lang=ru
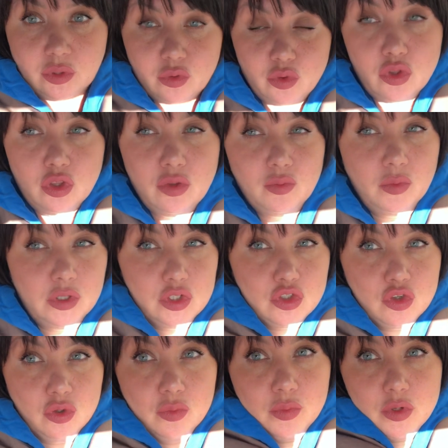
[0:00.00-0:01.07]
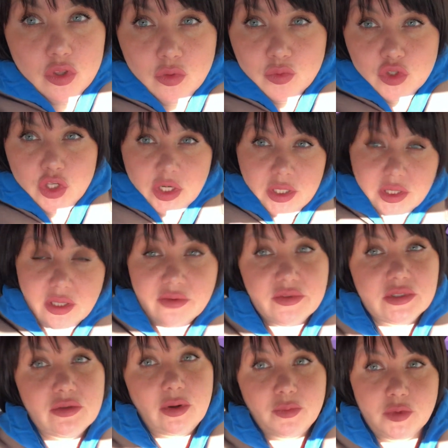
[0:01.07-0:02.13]
очень большое. Причем жилет я
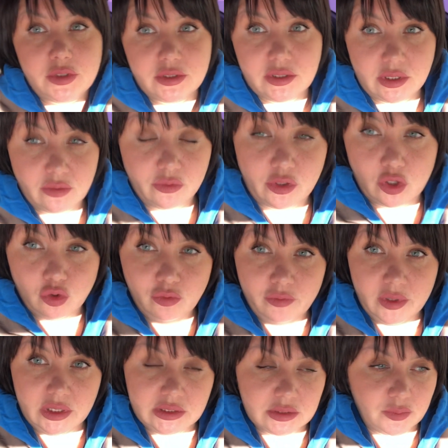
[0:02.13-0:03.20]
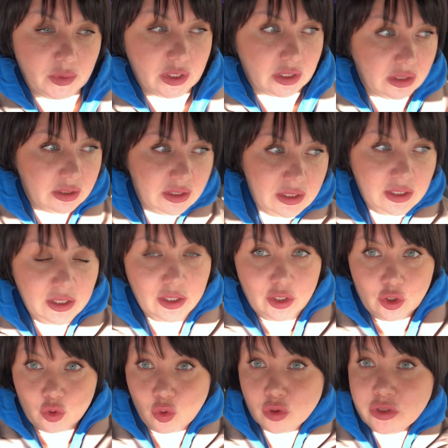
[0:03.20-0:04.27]
взяла 52 размера.
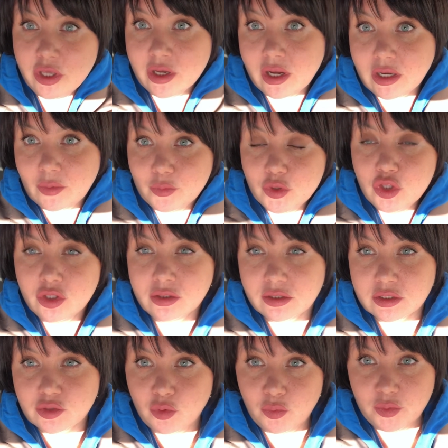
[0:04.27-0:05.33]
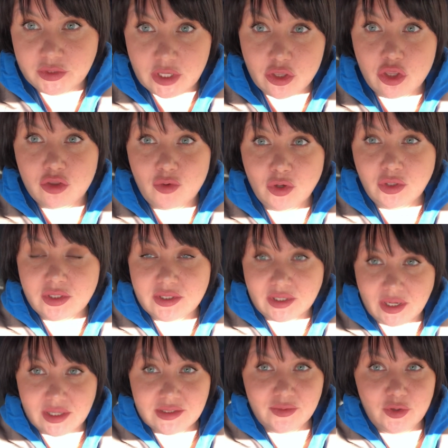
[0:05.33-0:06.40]
Куртки, как обычно, на свой 54
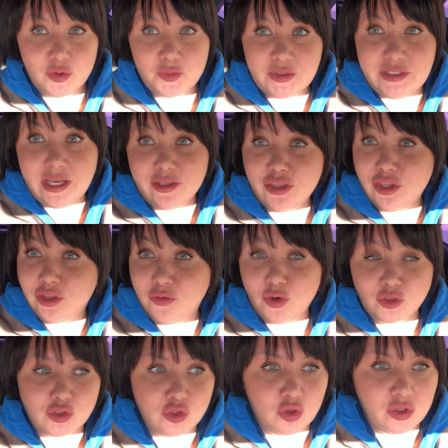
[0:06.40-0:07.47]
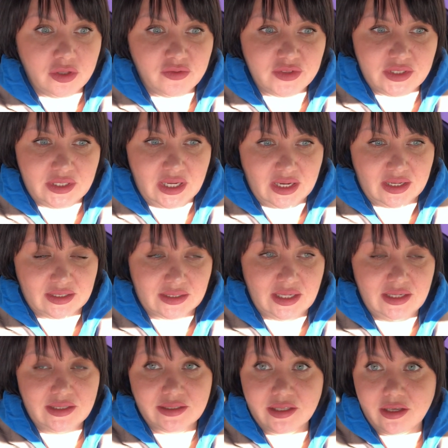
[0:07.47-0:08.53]
заказывала 54 но они все
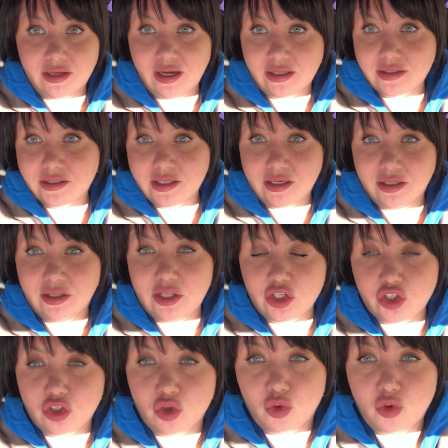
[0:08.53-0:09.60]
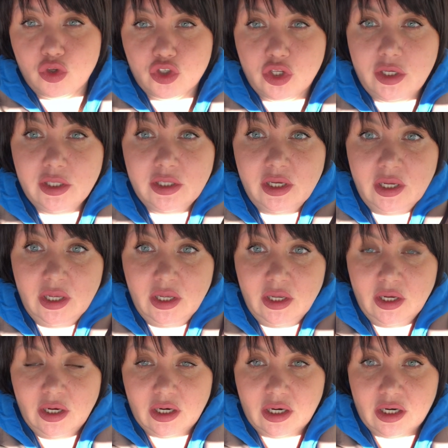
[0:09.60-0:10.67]
оказались гигантские. И даже другой жилет,
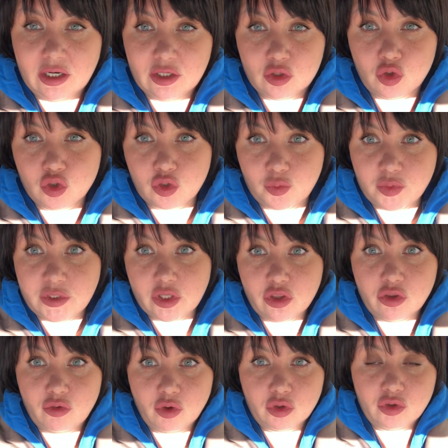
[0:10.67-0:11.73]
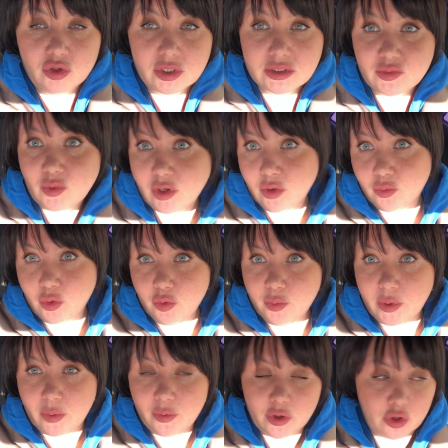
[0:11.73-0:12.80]
а, тоже 54 размера, был
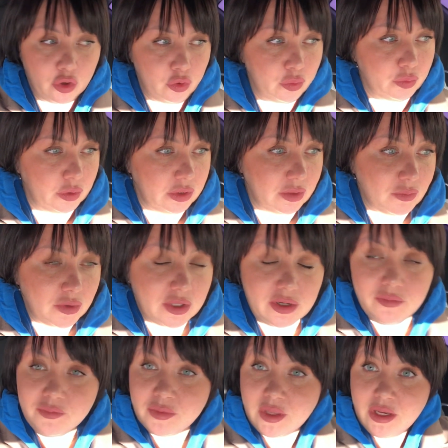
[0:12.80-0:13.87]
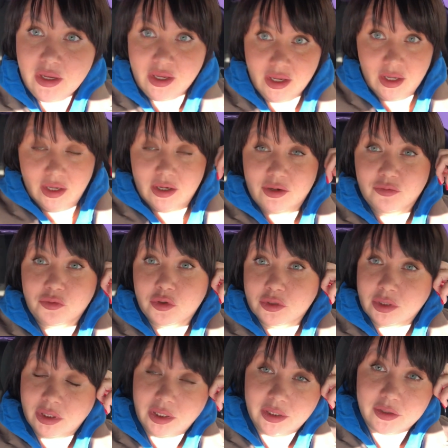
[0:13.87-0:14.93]
прям огромный на меня.
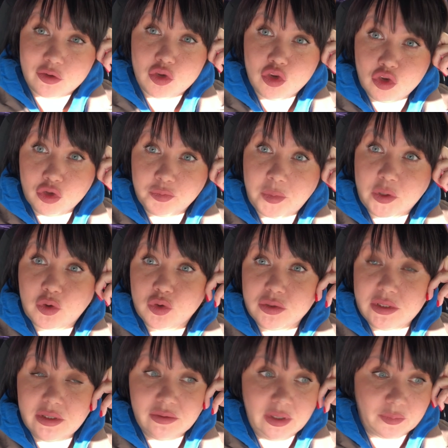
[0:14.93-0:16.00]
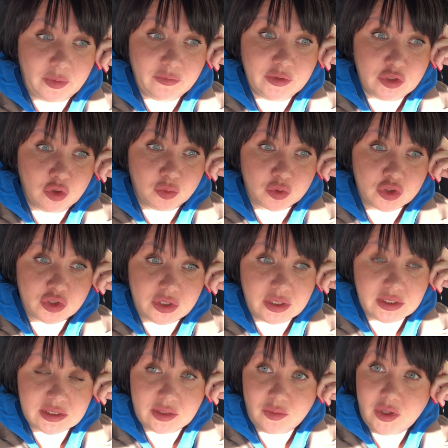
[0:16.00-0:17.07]
Вот. Чуть-чуть похудела. По видео, может, и
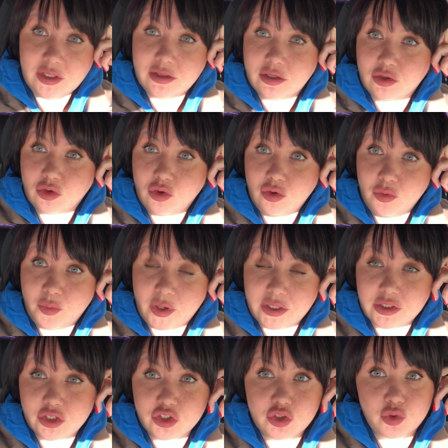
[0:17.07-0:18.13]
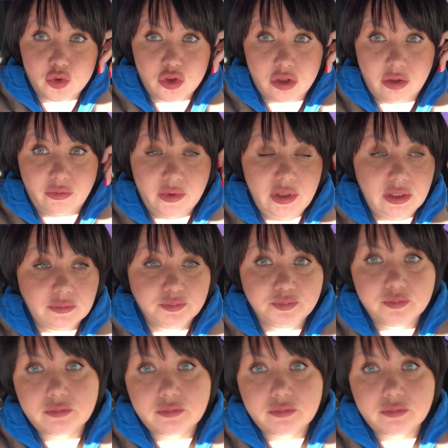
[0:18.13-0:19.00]
незаметно, но по одежде очень видно